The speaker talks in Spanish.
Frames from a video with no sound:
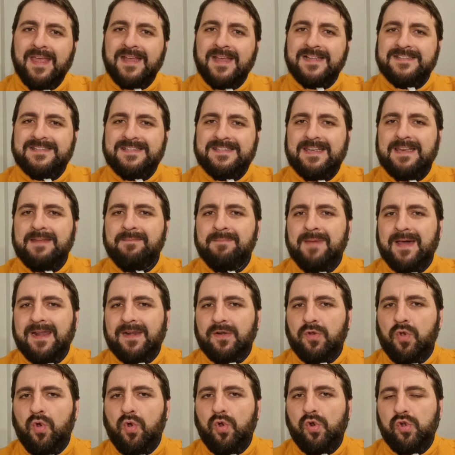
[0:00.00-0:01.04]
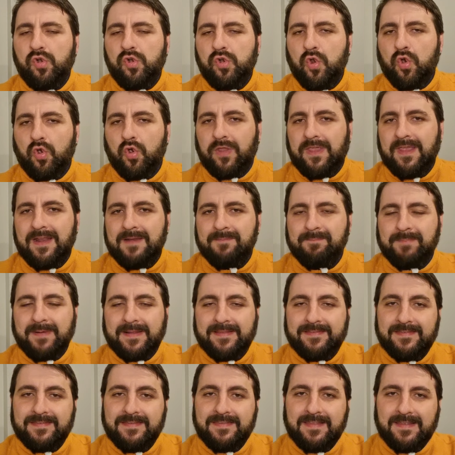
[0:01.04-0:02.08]
Sin embargo, lo que el
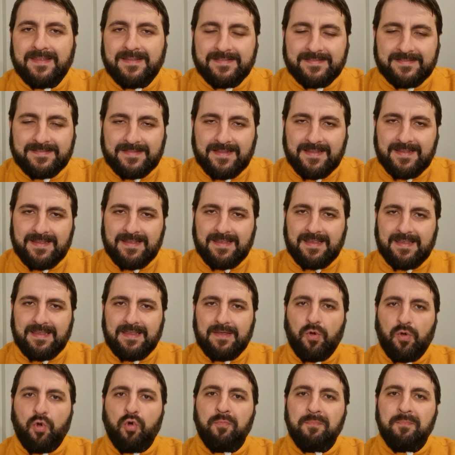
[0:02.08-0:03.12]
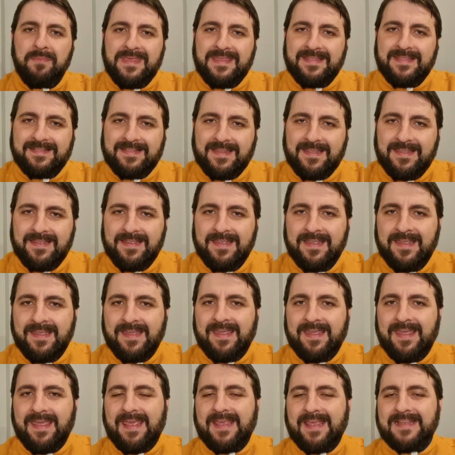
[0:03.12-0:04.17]
presidente eh, omite
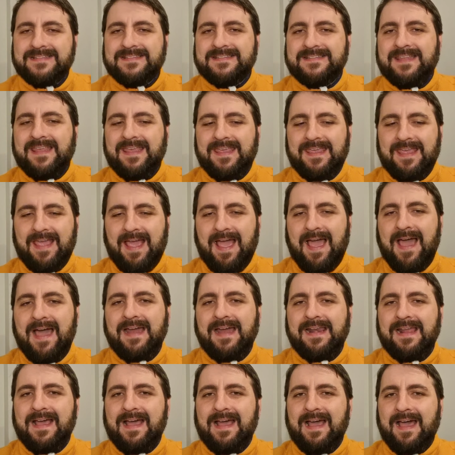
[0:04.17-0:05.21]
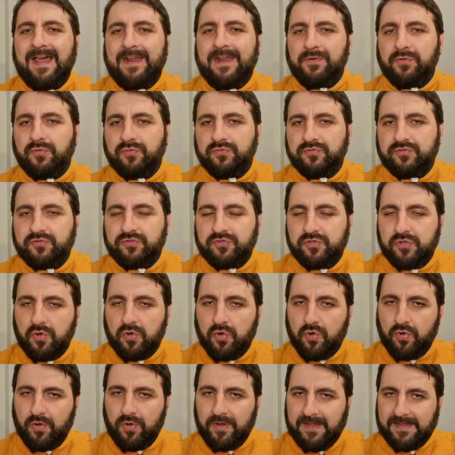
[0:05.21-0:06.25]
es que ARA
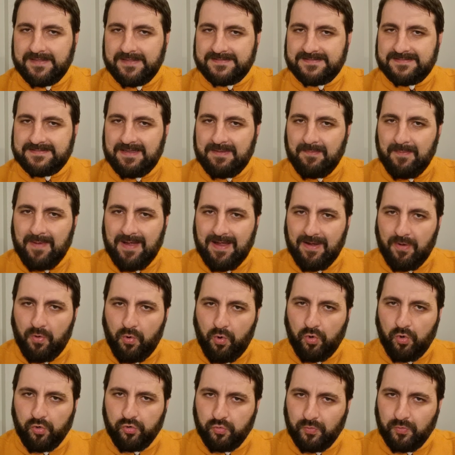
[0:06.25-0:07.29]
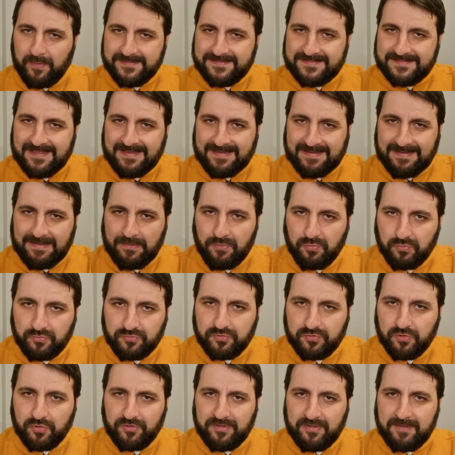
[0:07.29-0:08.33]
anunció este bajón o esta
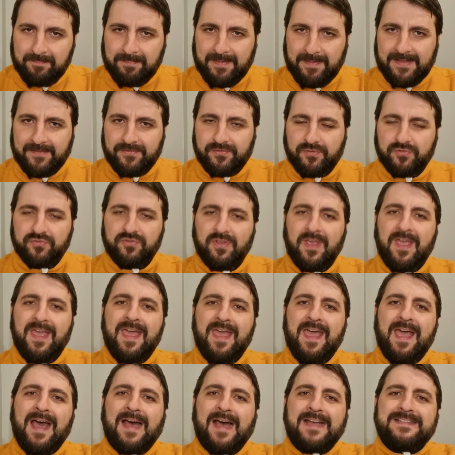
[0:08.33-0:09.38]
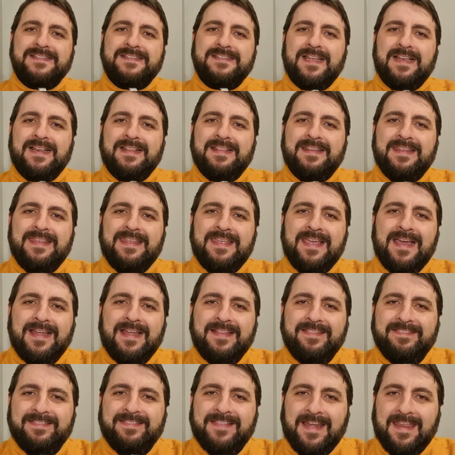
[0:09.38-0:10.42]
reducción de precios hasta el
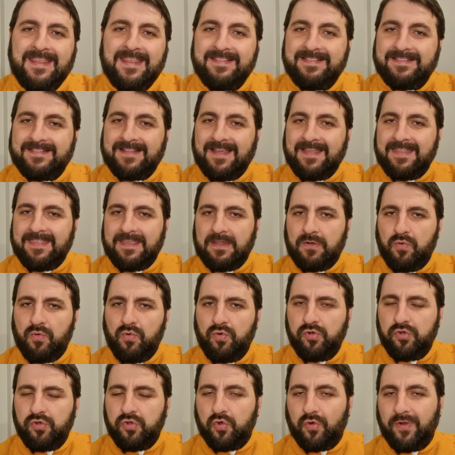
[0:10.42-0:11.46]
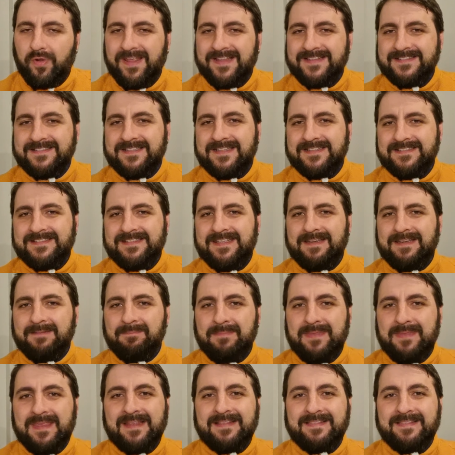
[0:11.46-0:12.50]
día 30 de junio. Es decir,
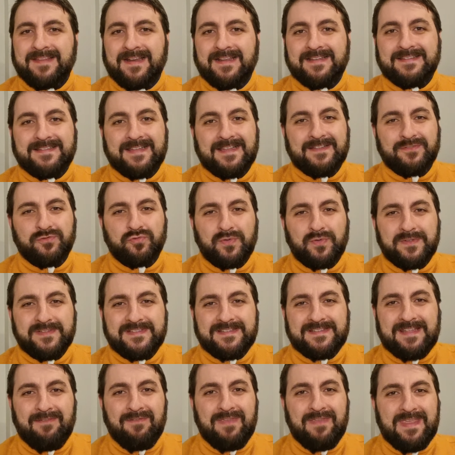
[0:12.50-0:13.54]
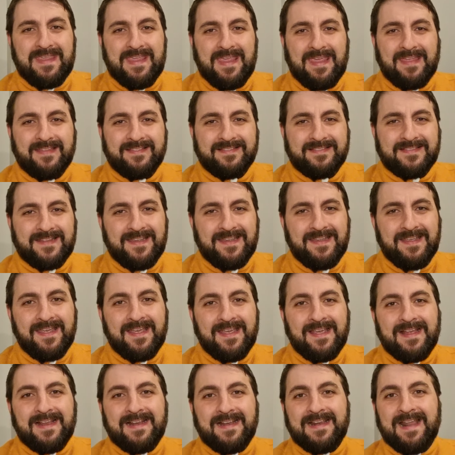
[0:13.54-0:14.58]
mientras esto esté vigente,
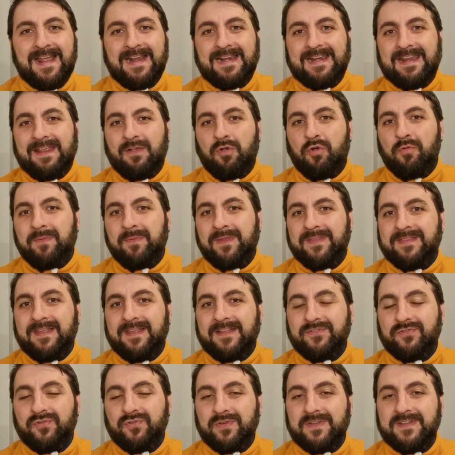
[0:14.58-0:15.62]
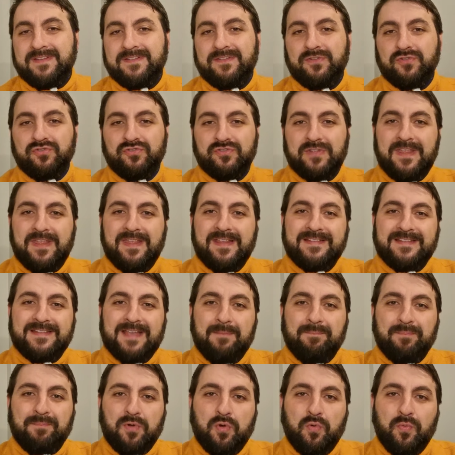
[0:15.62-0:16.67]
la recomendación es que ustedes
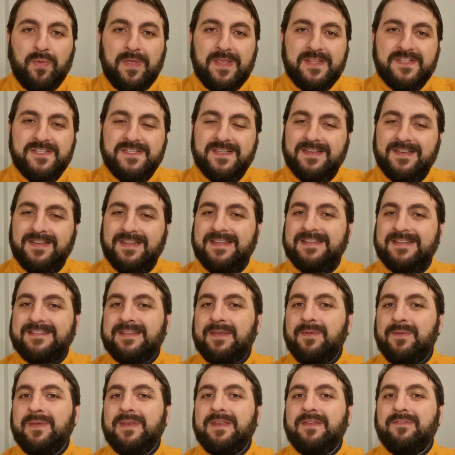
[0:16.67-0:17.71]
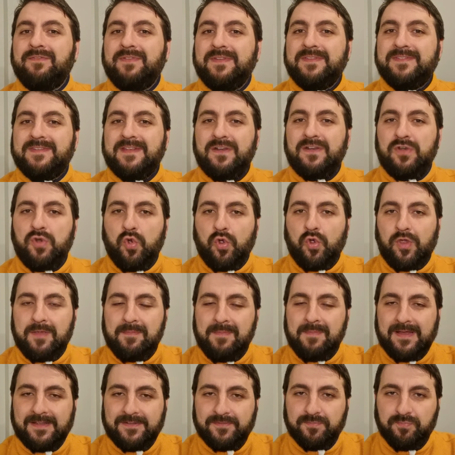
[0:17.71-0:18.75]
aprovechen y se beneficien lo que
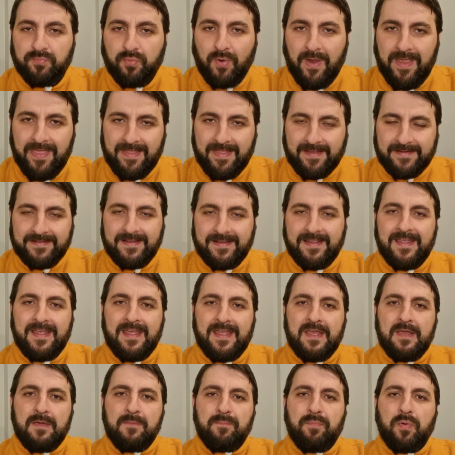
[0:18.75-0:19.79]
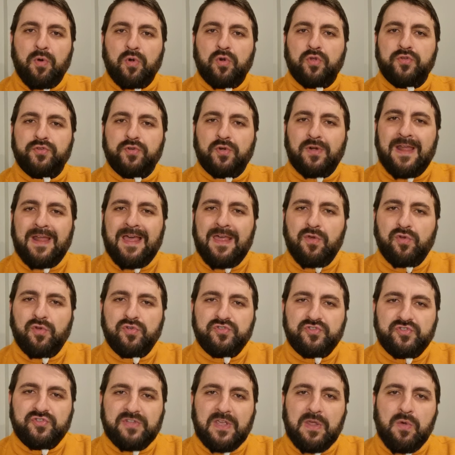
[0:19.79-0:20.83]
más puedan. Por otro lado,
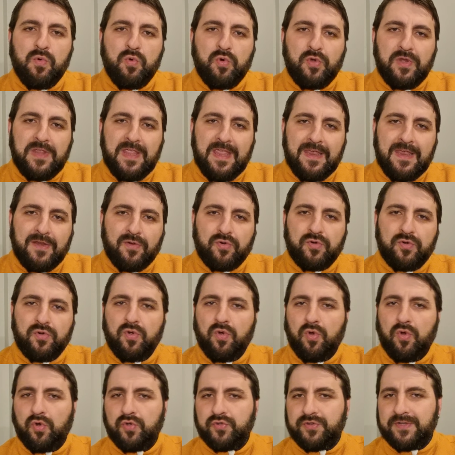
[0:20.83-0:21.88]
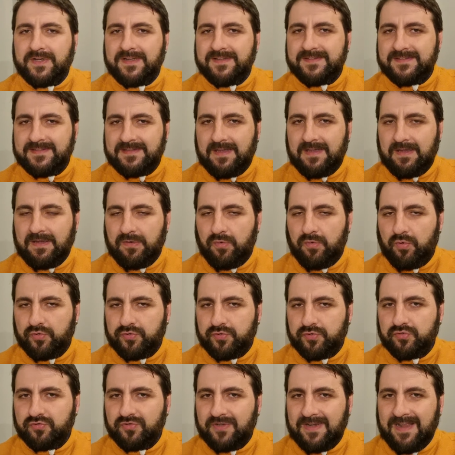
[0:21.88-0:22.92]
se unieron otras, eh,
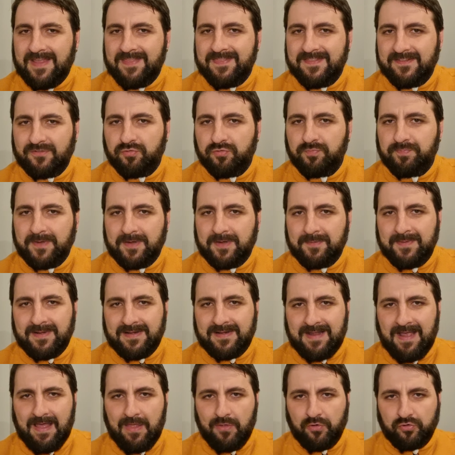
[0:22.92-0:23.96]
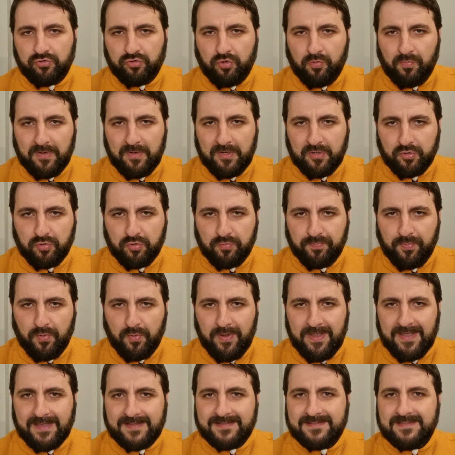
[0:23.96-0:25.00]
otros grandes supermercados como el
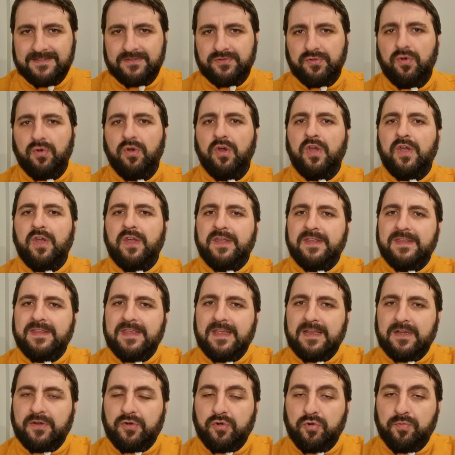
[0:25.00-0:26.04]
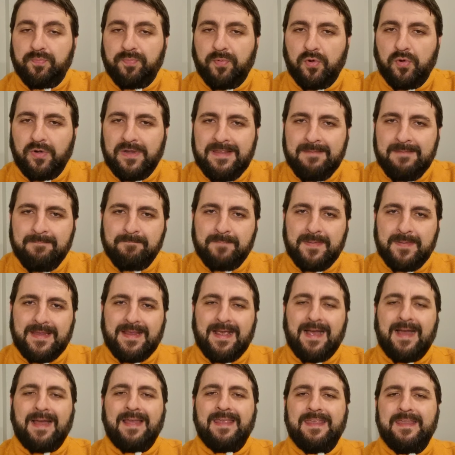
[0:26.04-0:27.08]
Grupo Éxito y el Grupo
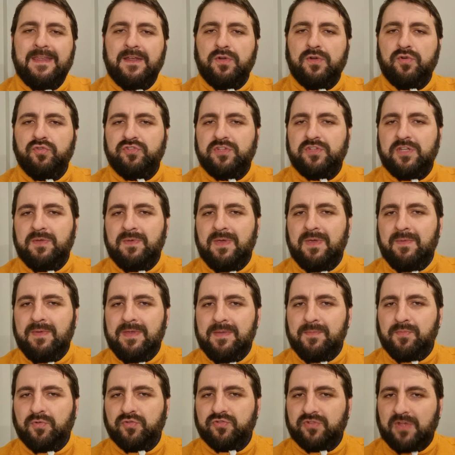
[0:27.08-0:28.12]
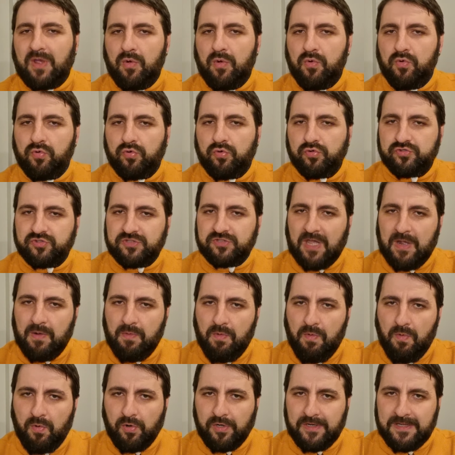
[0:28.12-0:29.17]
Olímpica. Inclusive vimos a un
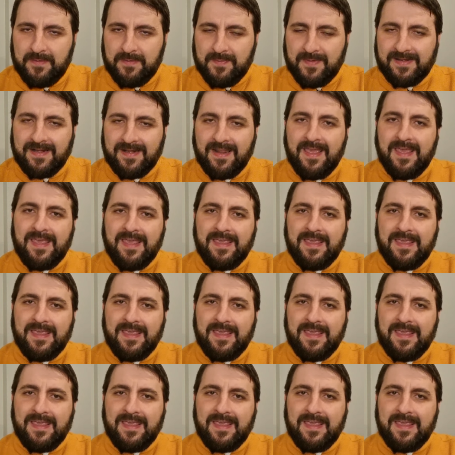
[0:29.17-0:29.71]
Gustavo Bolívar